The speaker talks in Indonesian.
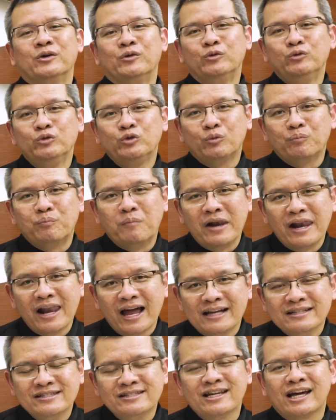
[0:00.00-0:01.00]
untuk
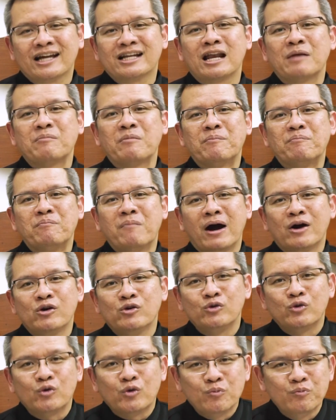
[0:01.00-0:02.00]
belajar dan
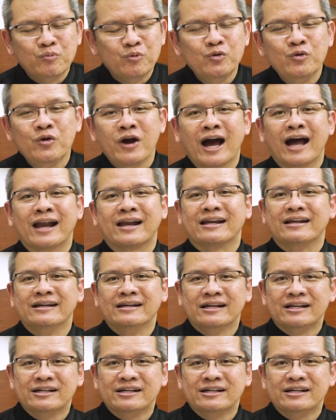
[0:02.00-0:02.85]
membangun hubungan